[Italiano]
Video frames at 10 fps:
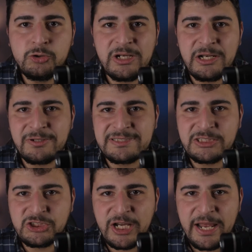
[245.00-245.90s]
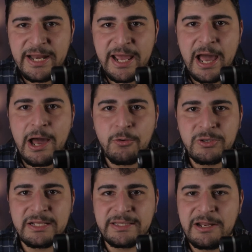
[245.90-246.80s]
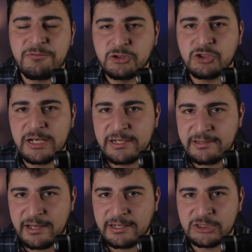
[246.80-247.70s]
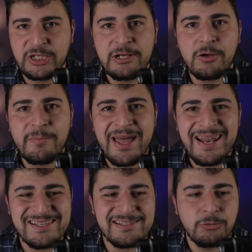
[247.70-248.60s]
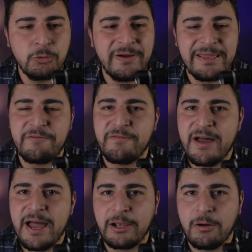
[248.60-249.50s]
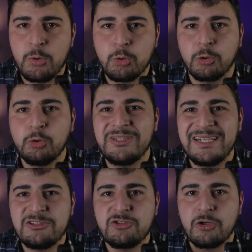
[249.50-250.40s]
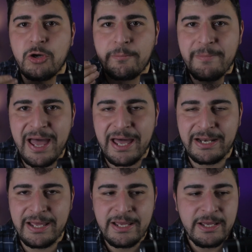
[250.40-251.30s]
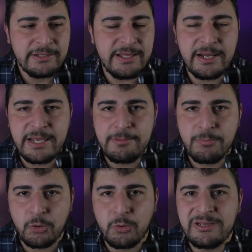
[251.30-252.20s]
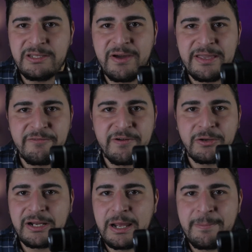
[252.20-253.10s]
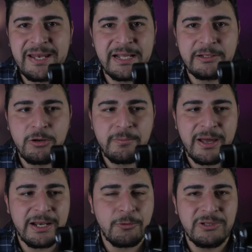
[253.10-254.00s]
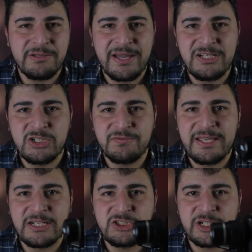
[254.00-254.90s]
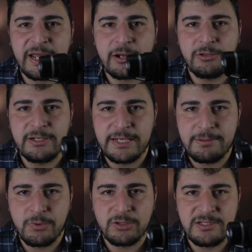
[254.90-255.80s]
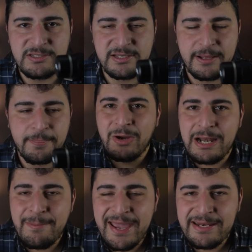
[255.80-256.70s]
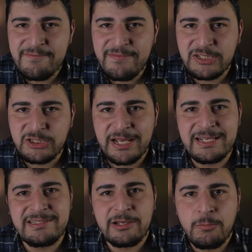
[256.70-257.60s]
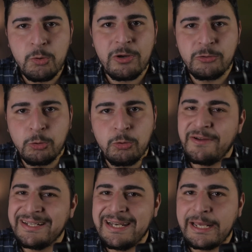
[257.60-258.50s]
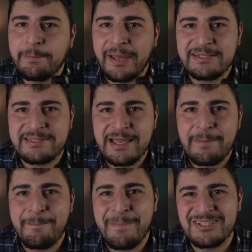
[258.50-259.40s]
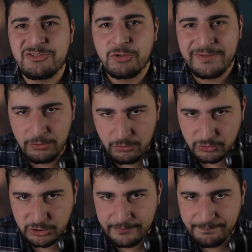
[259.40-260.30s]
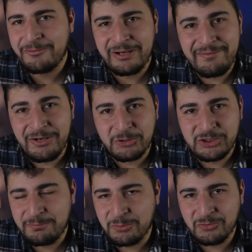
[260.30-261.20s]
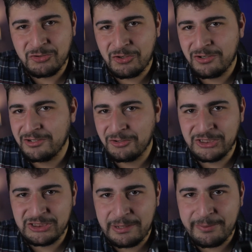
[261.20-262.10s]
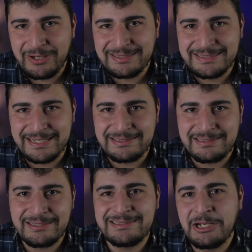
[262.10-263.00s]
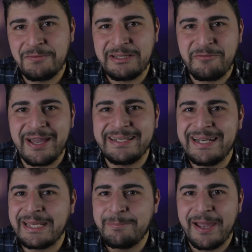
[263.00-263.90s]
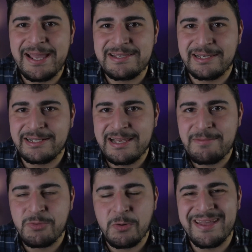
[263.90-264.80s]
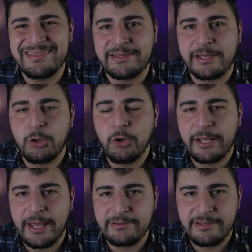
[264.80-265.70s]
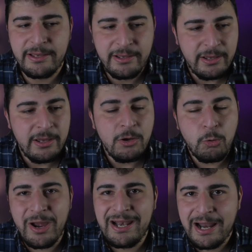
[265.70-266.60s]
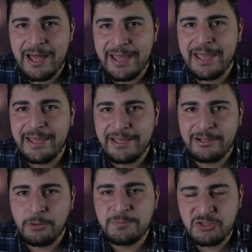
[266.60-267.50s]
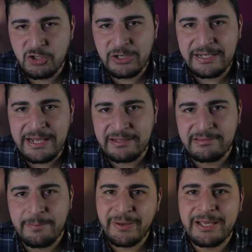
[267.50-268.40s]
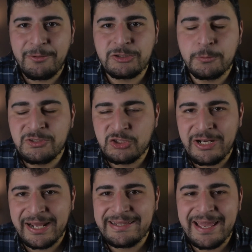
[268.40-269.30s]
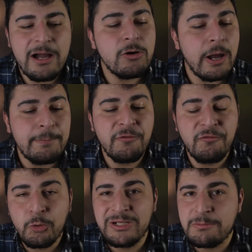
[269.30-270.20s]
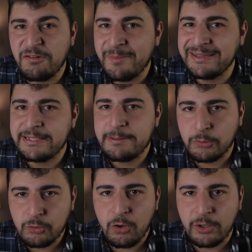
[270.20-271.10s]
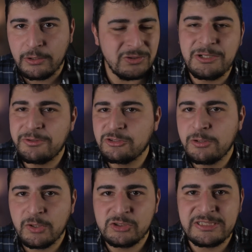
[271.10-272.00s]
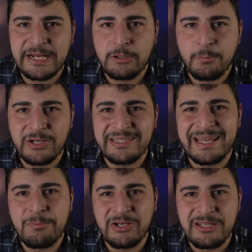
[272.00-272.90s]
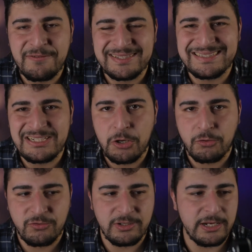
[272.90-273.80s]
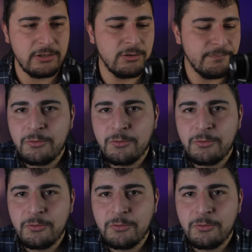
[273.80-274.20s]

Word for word: Ognuna di queste scene ha una tale funzionalità. La scena normale è se tu vai a fare comunque un utilizzo normale del gimbal, quindi vai a fare una camminata normale, quindi vai, vai a girare con il gimbal in sé. Quella media invece è se comunque tu fai delle riprese a passo veloce. Quella veloce appunto eh, lo dice la parola stessa, se dovete fare delle riprese ad esempio mentre correte, quella è l'opzione adatta perché questa opzione renderà ancora più fluidi i movimenti dei motori, quindi in questo modo ci saranno pochi tremoli fastidiosi, ecco.